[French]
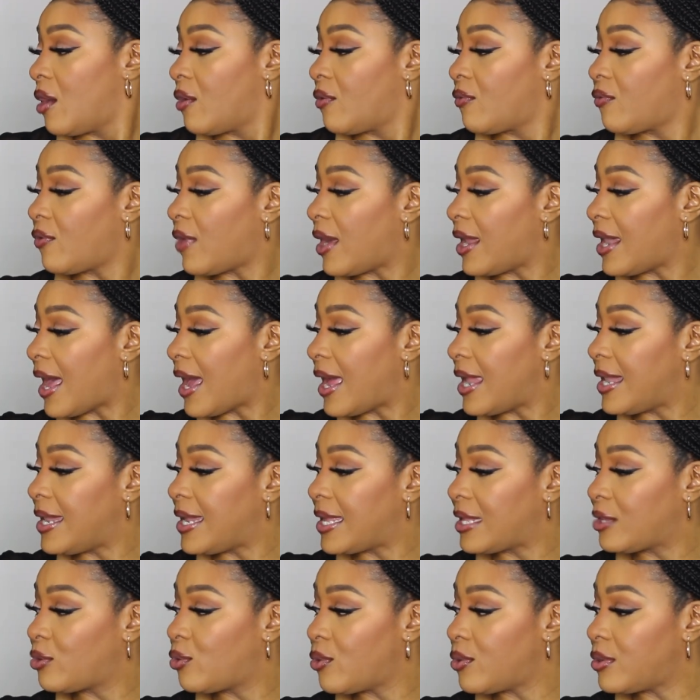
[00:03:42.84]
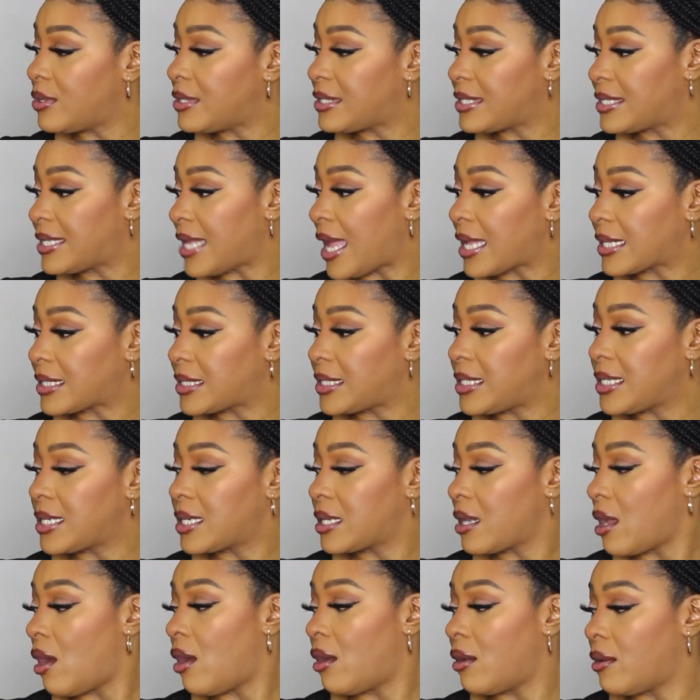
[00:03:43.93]
Voilà les deux
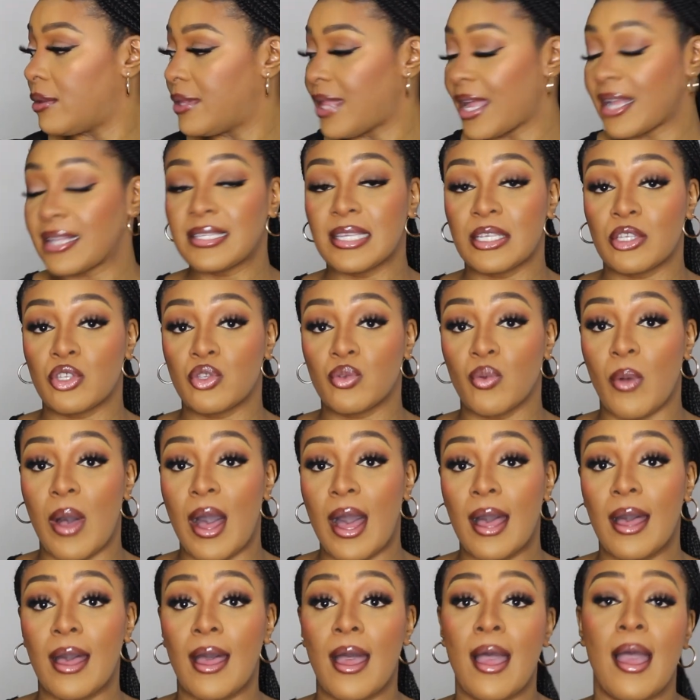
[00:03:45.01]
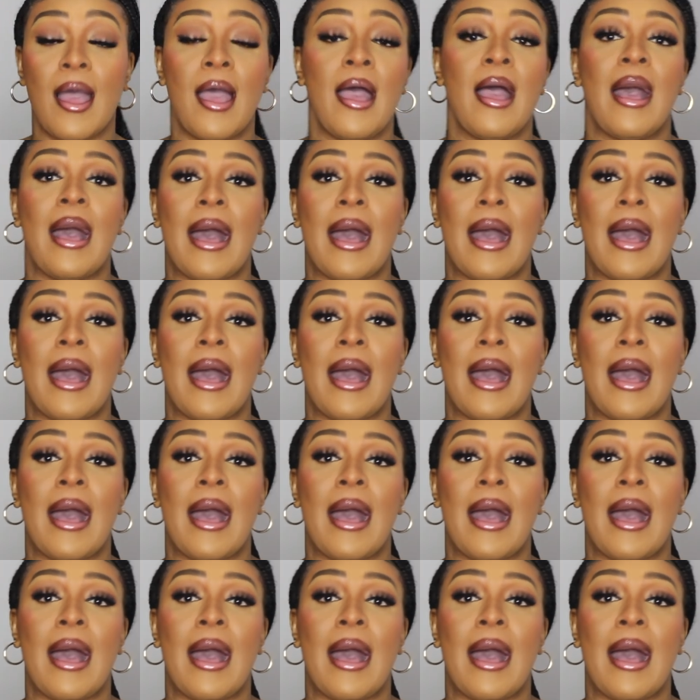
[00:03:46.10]
articles en accessoires.